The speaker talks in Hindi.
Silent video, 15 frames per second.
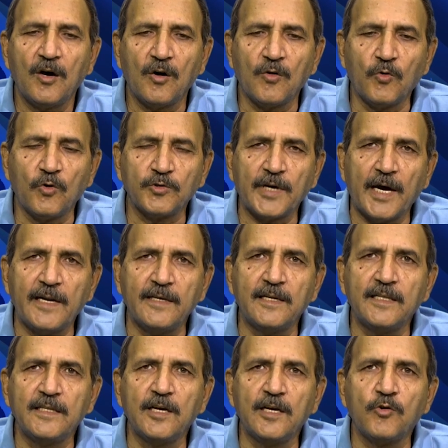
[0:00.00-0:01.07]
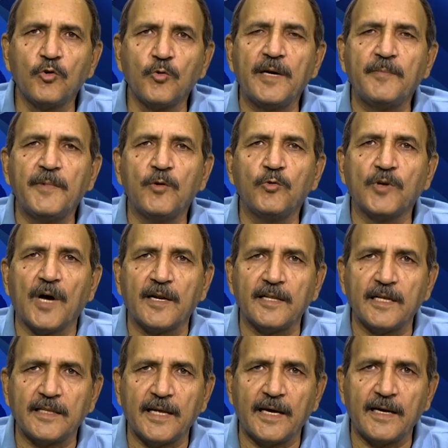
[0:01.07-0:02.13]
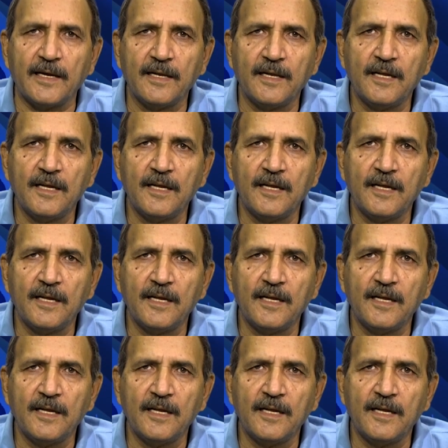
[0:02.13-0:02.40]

और वो सारी ज़िंदगी ग्रुप एक में गुजार देता है